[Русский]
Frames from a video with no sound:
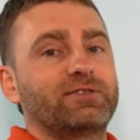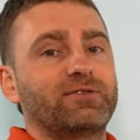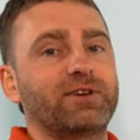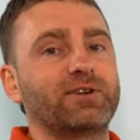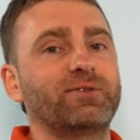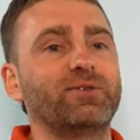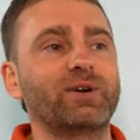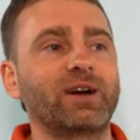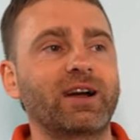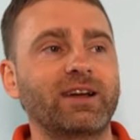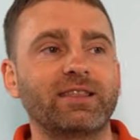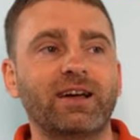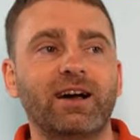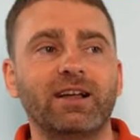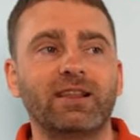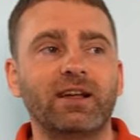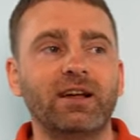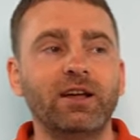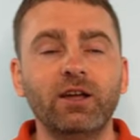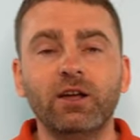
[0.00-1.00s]
своего
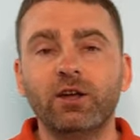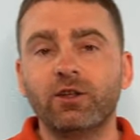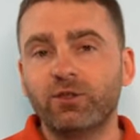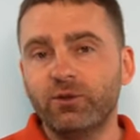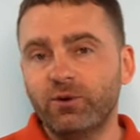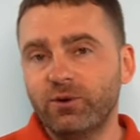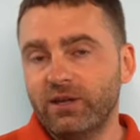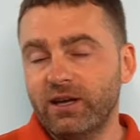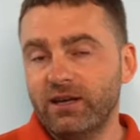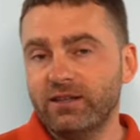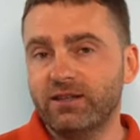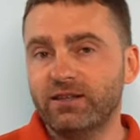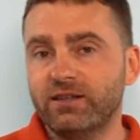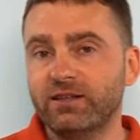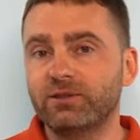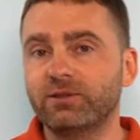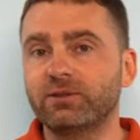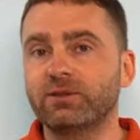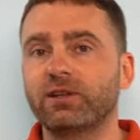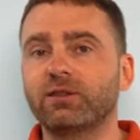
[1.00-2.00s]
канала. Но я это
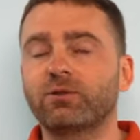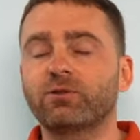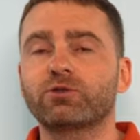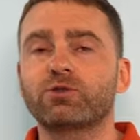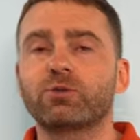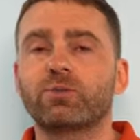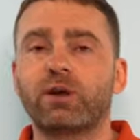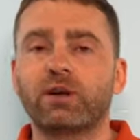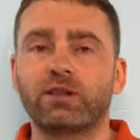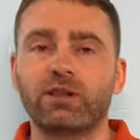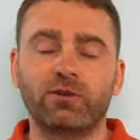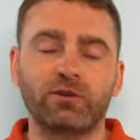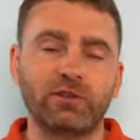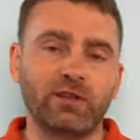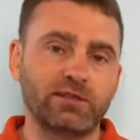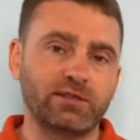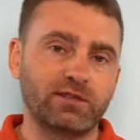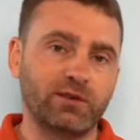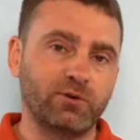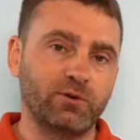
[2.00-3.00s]
делаю для того, чтобы когда у
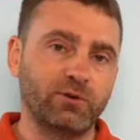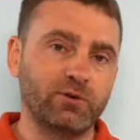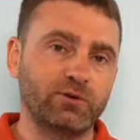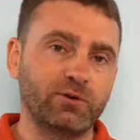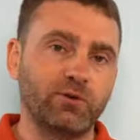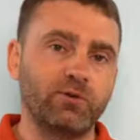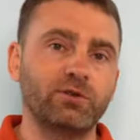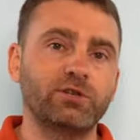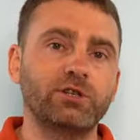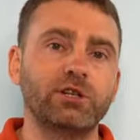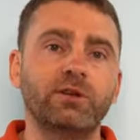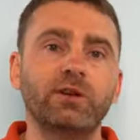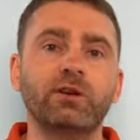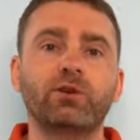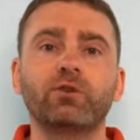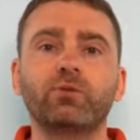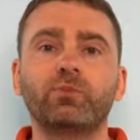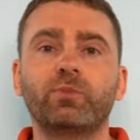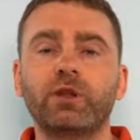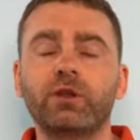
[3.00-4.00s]
нас заходит новый человек, он